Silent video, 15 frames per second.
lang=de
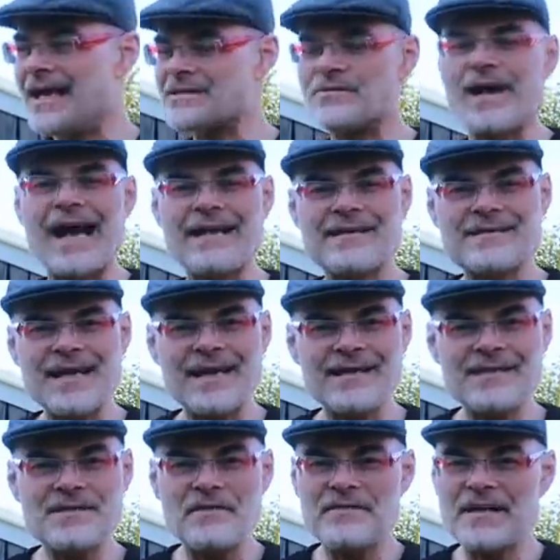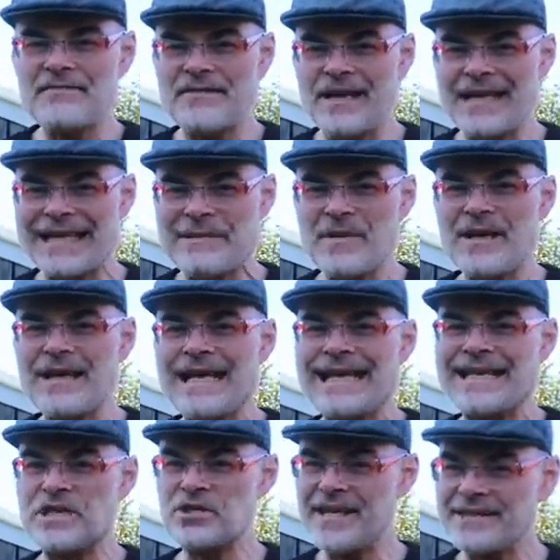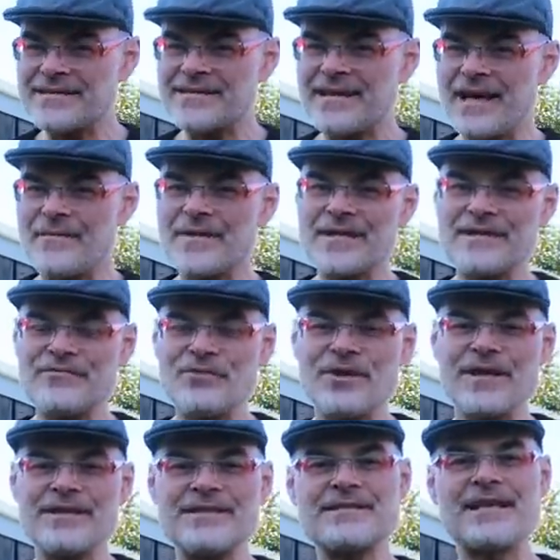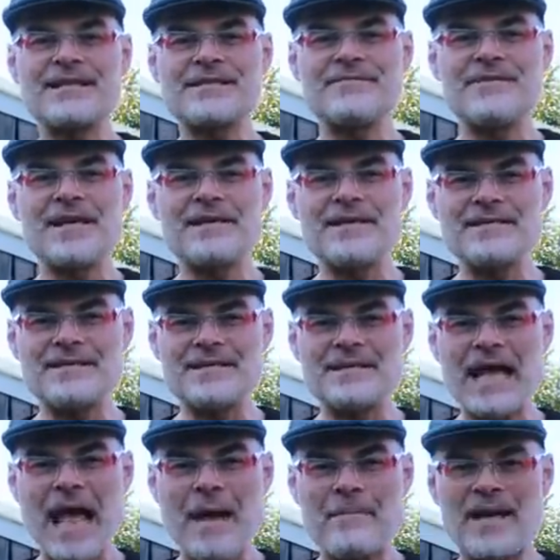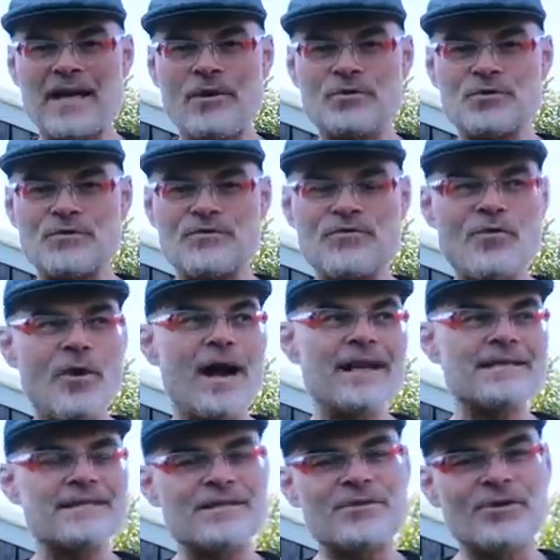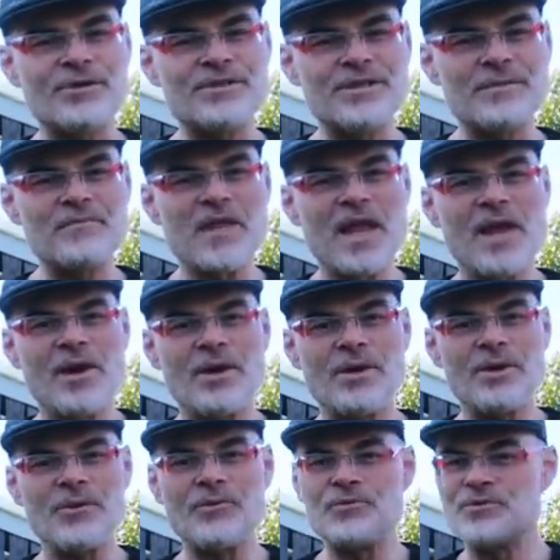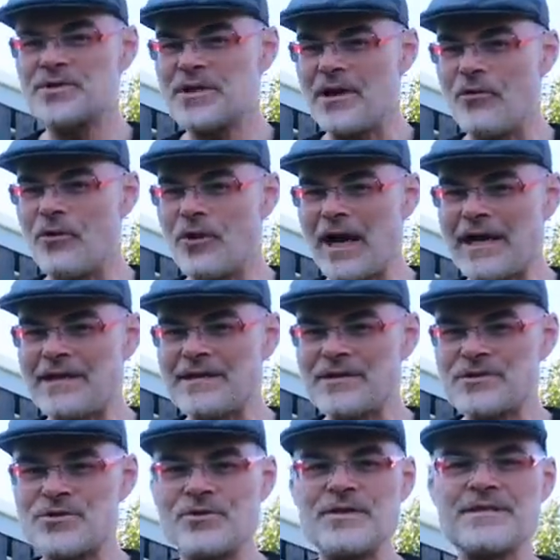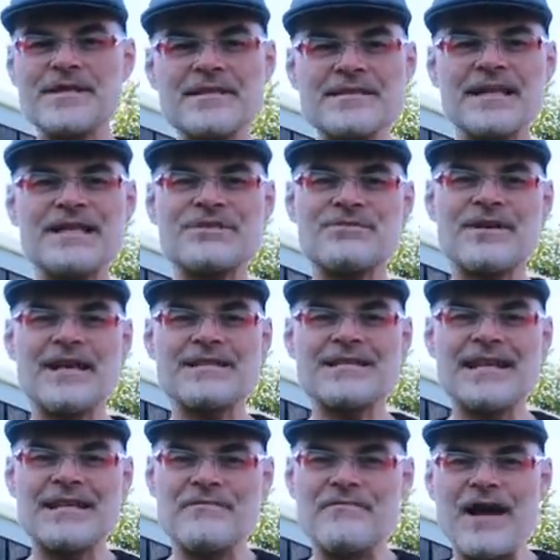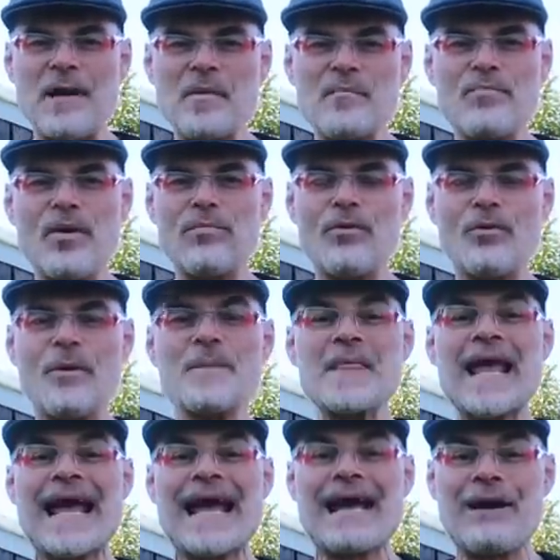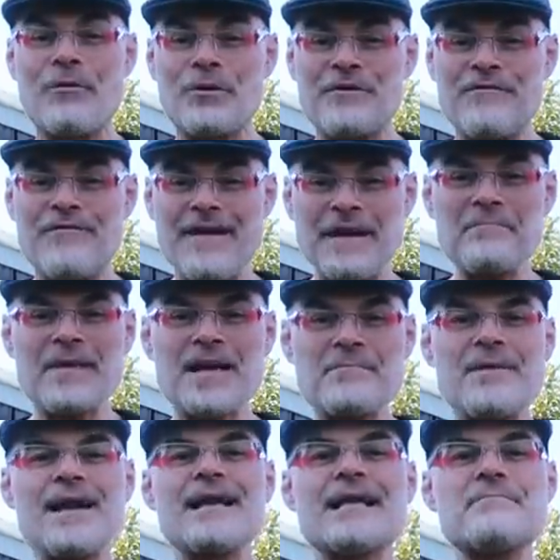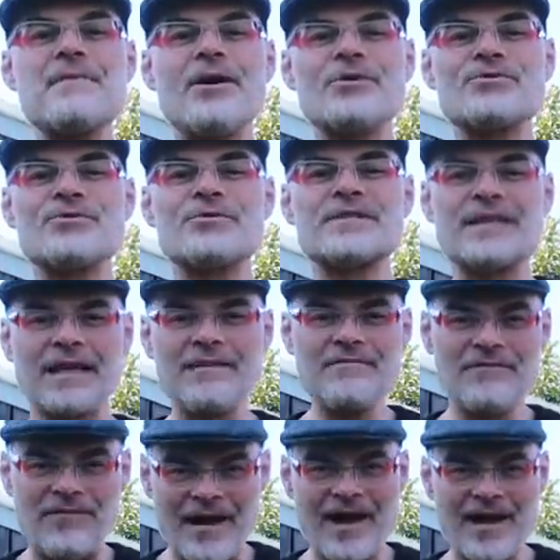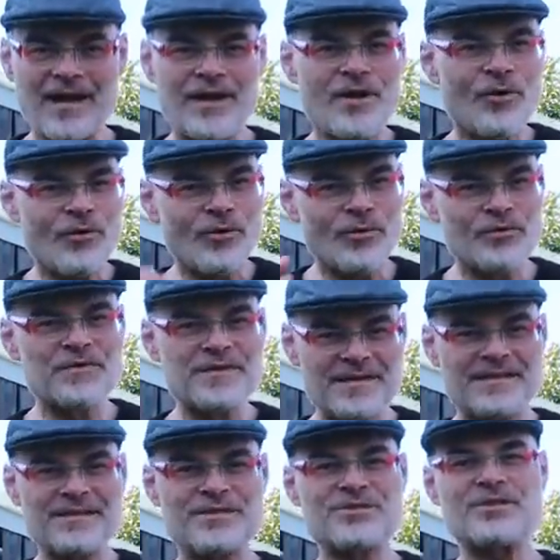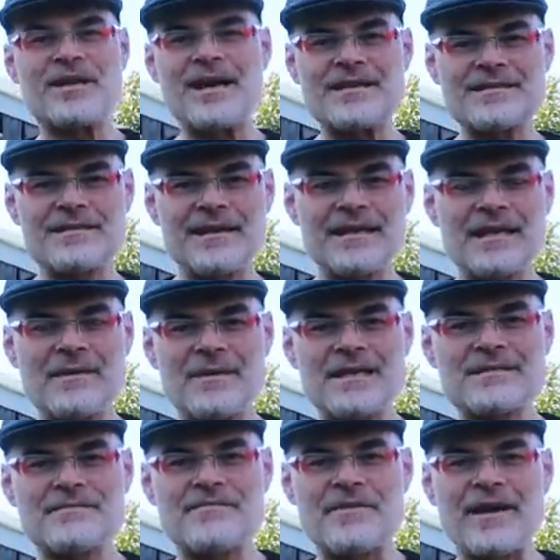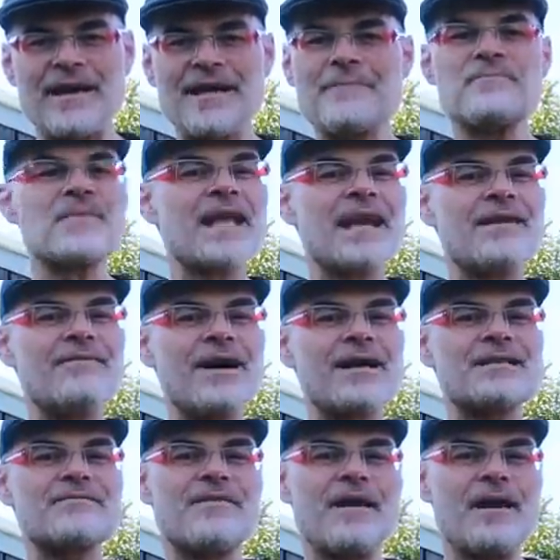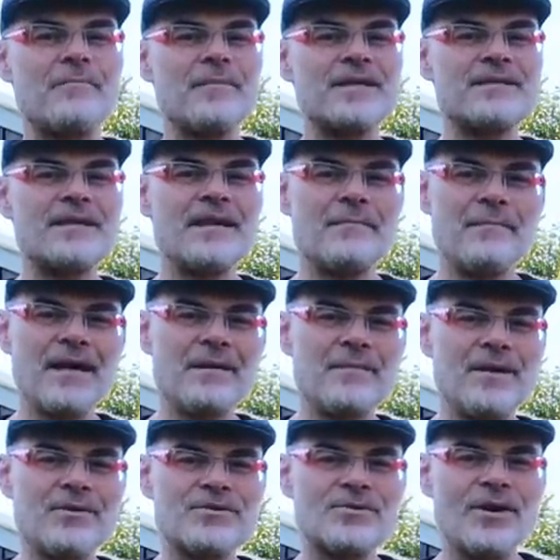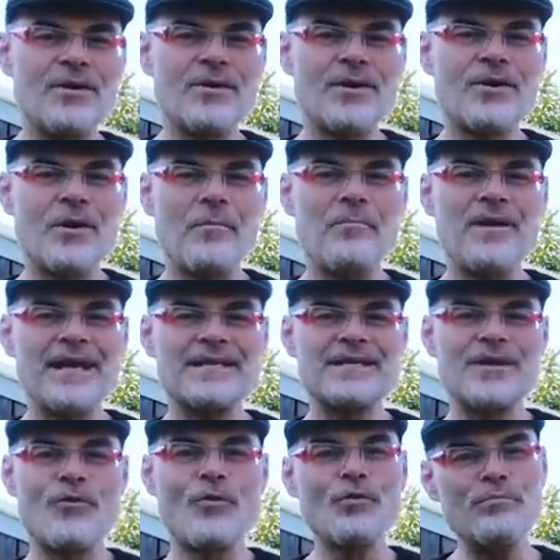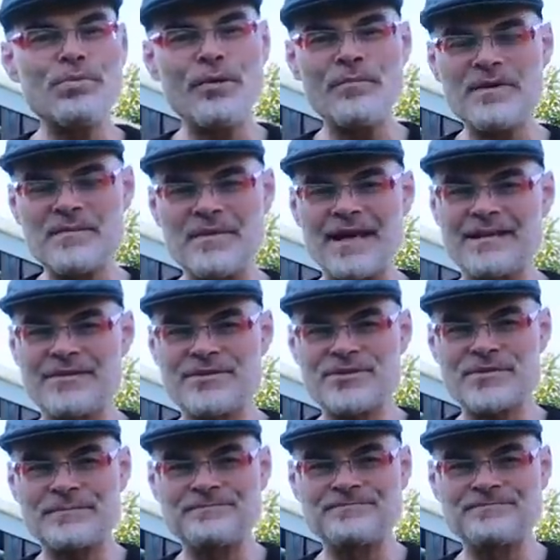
Also eine Sache, die ich auf jeden Fall immer geschätzt habe, die ich vorher nicht hatte, war, dass ich mein Auto vorheizen konnte äh, und auch eine schöne Sitzheizung hatte, einen warmen Popo. Und wenn man mal im Auto drin war und die Straßen einigermaßen frei, war das Fahren mit meinem Auto auch komplett unproblematisch.